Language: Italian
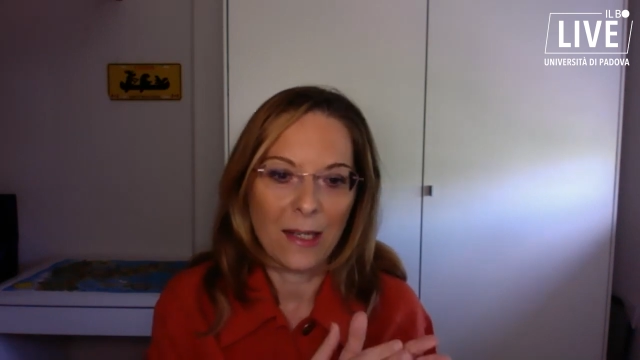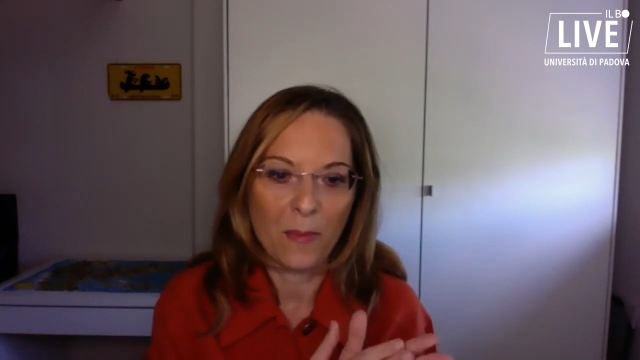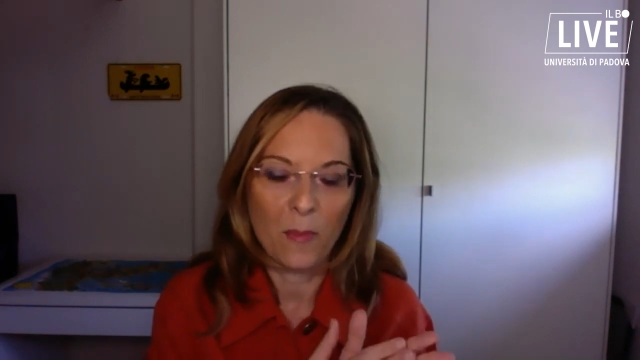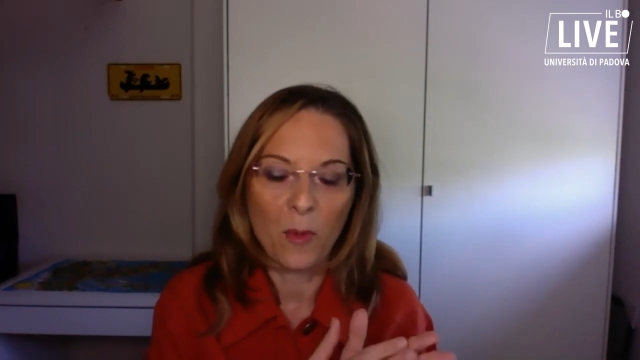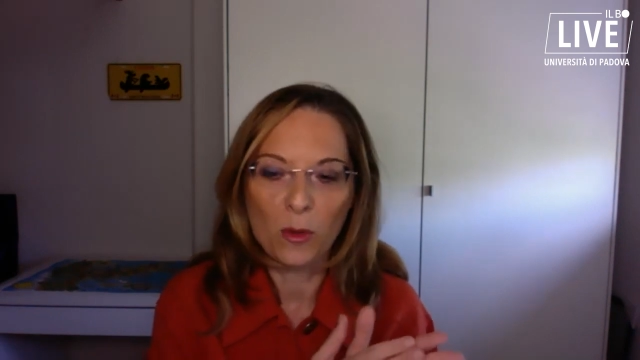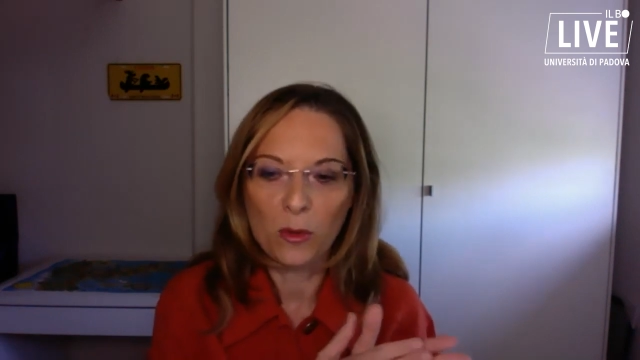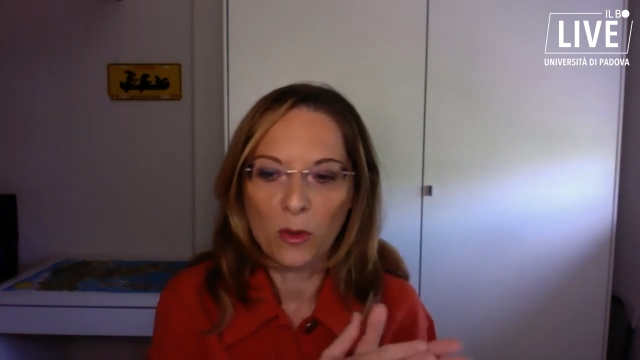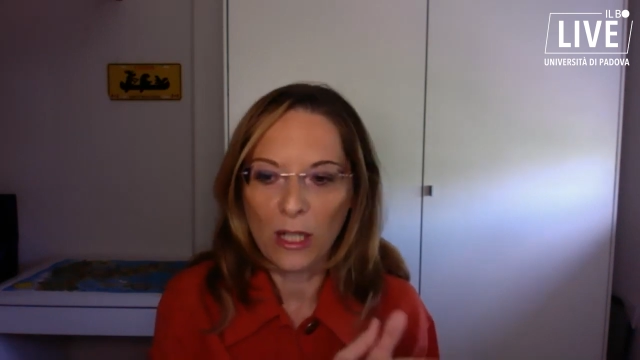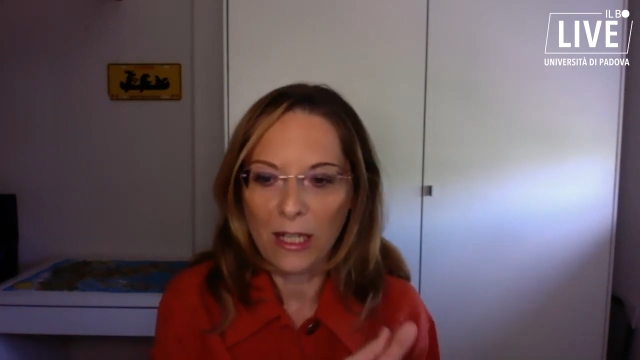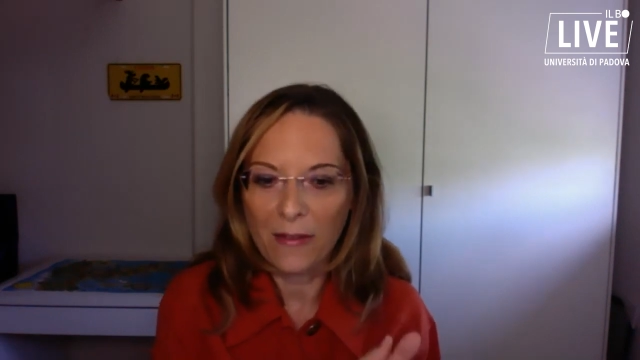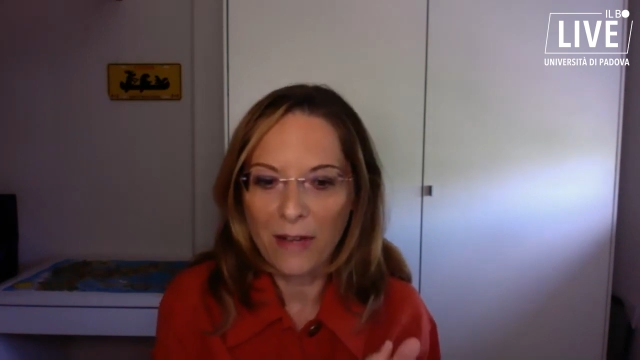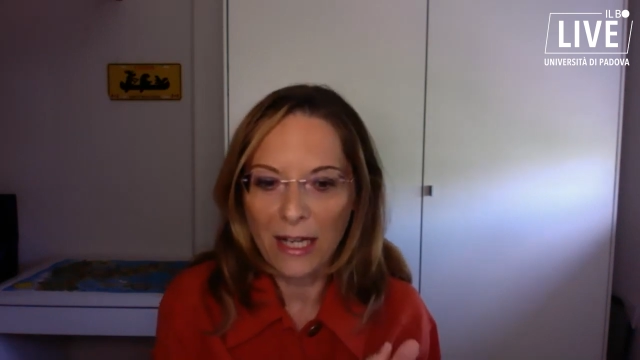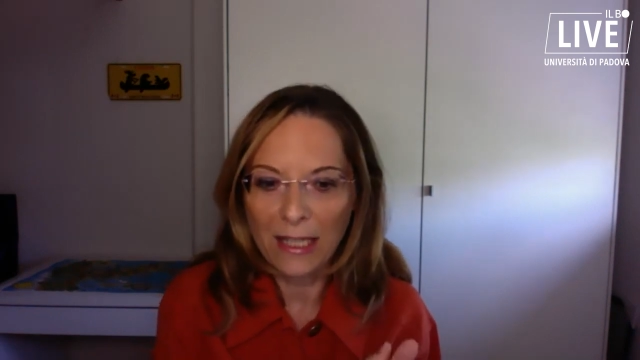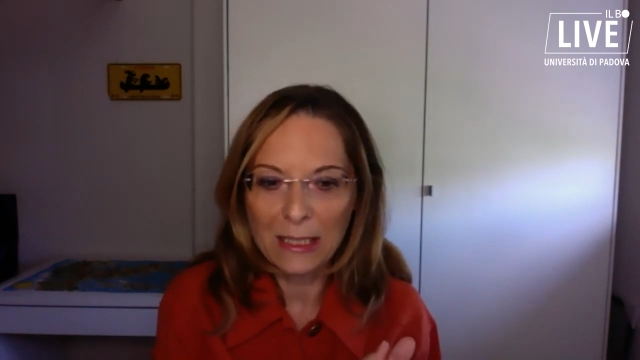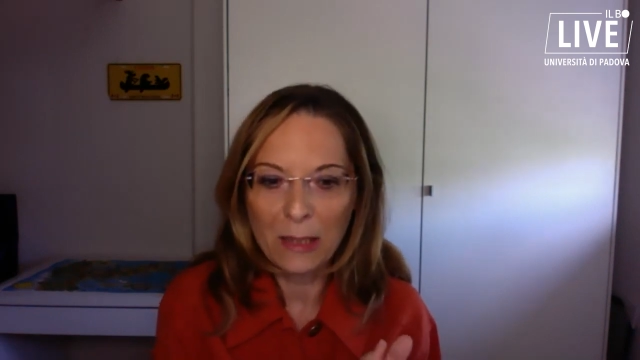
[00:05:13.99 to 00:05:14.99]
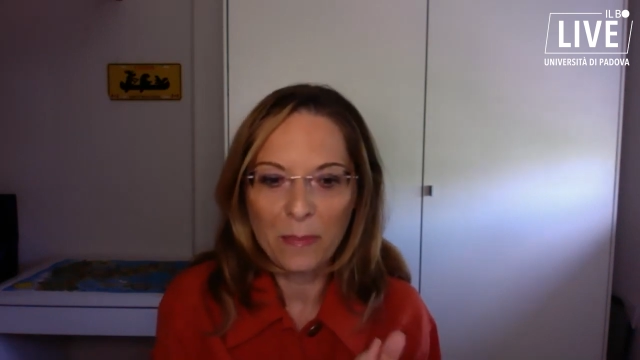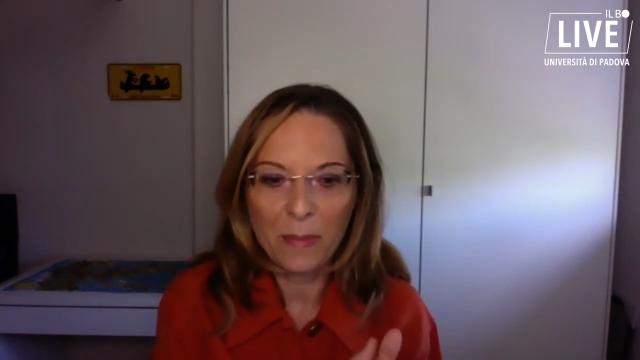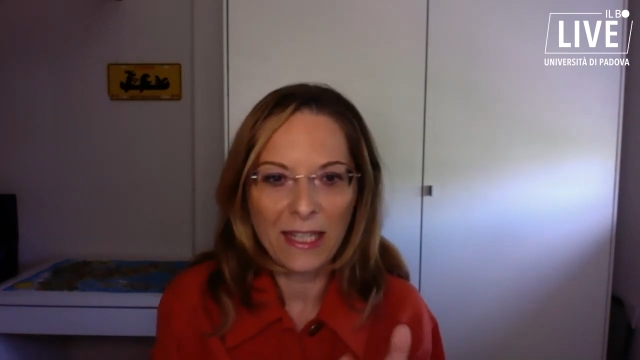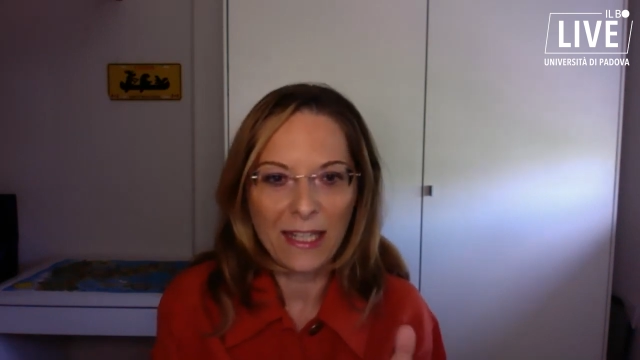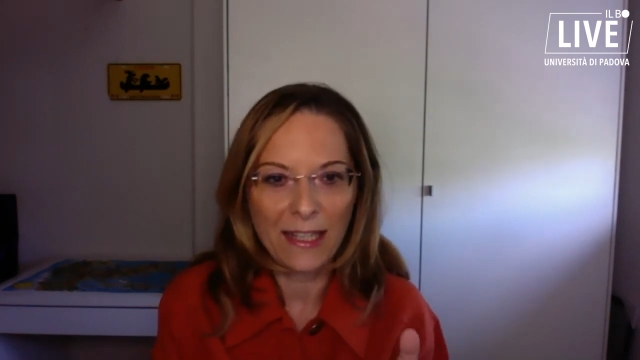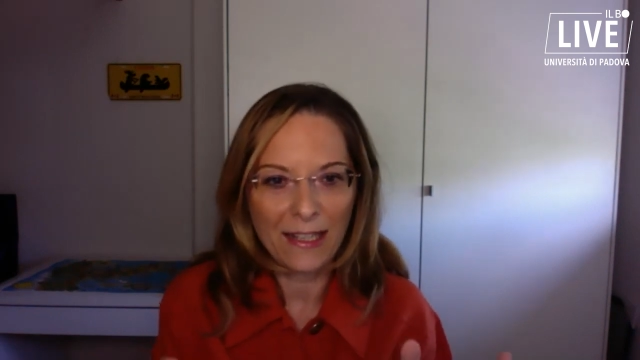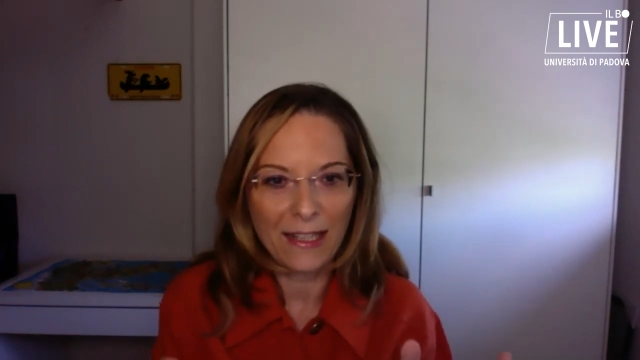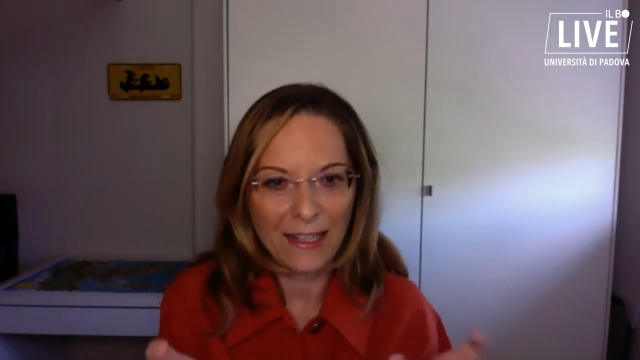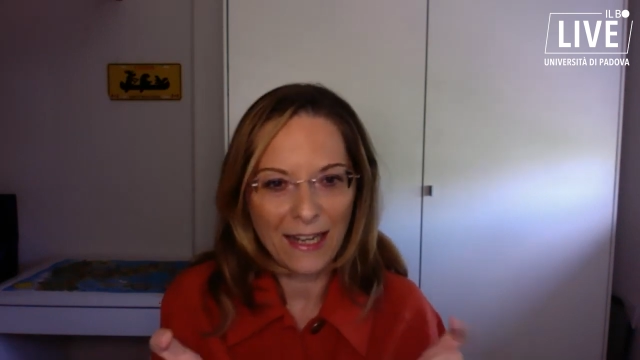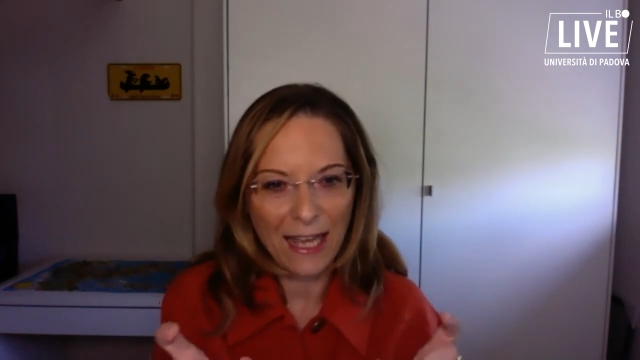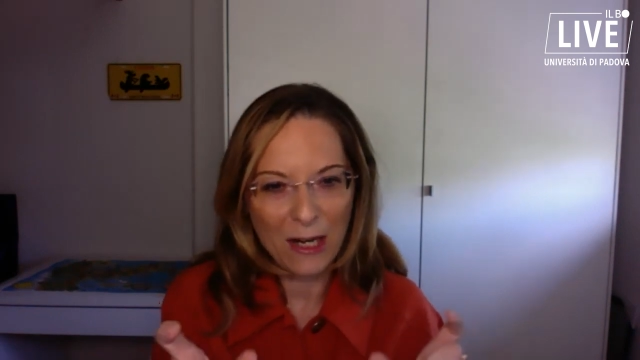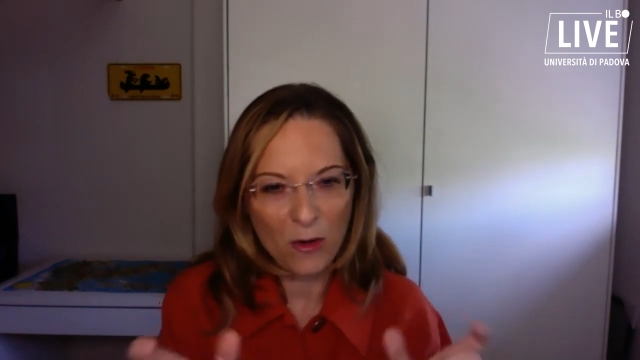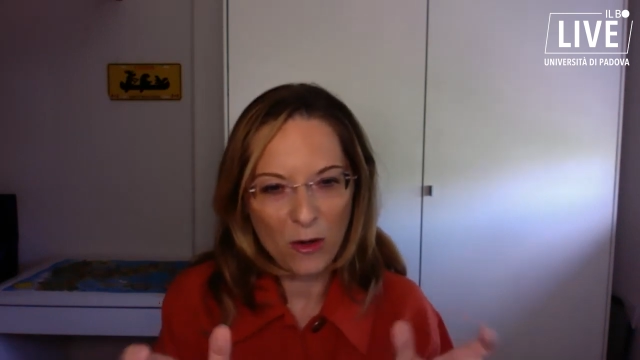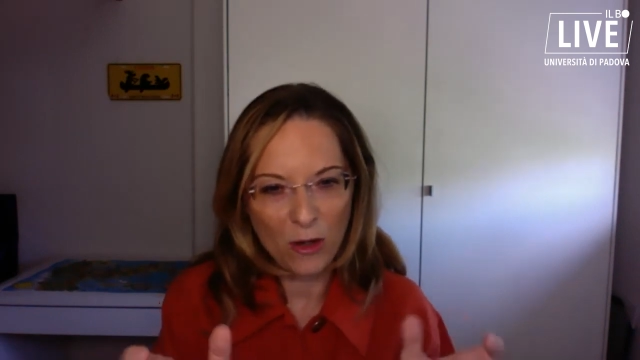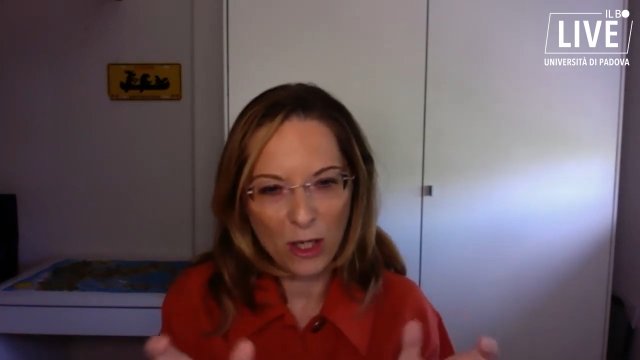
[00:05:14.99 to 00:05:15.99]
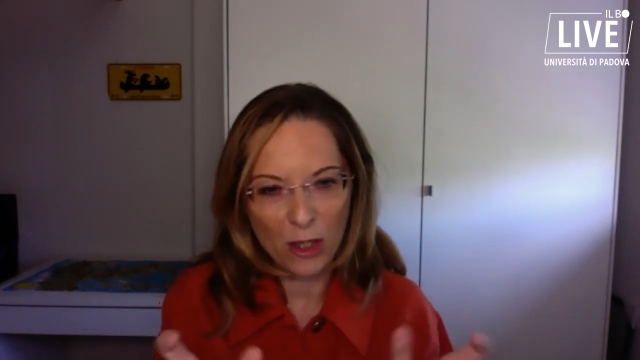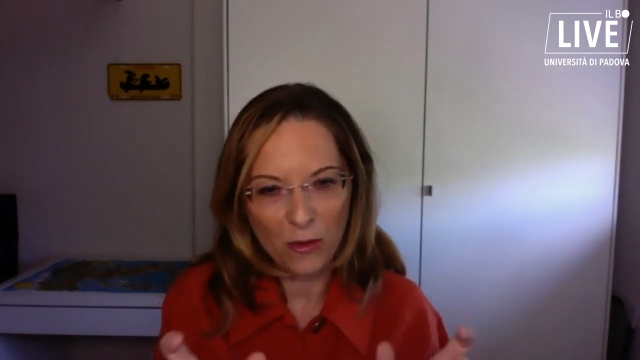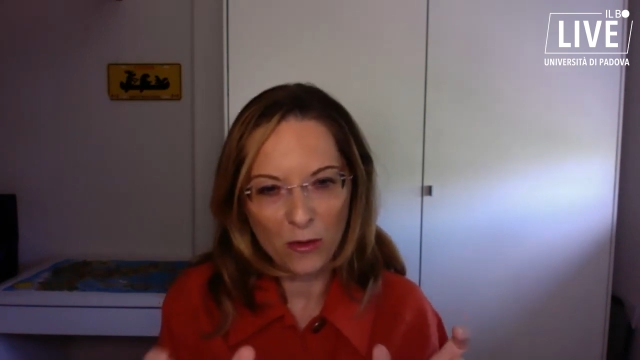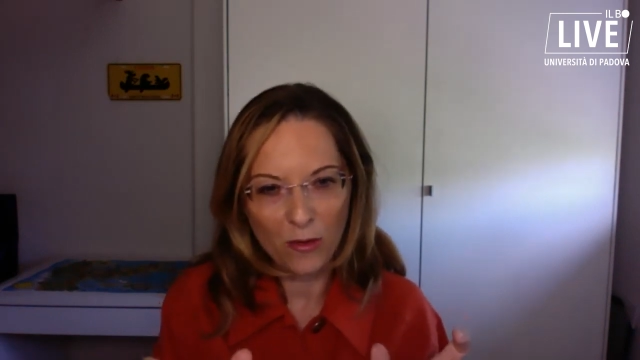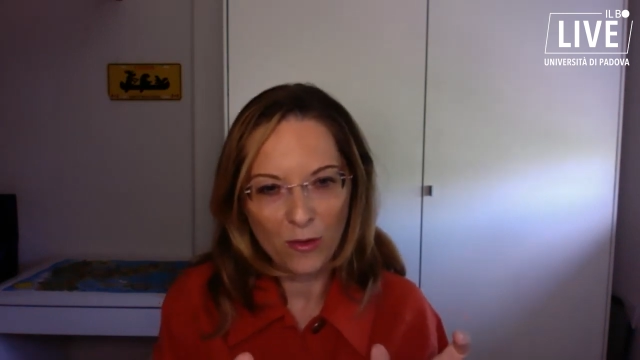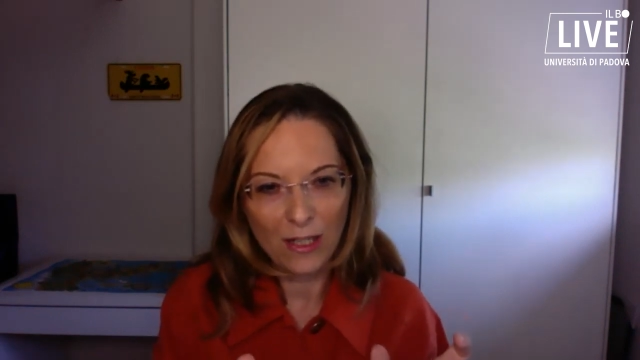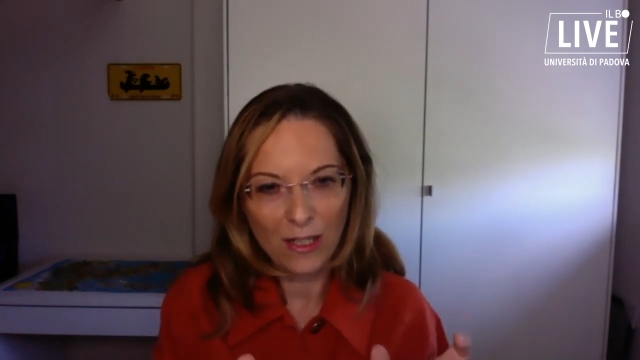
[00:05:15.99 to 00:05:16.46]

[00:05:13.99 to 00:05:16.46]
molto rilevanti perché regolano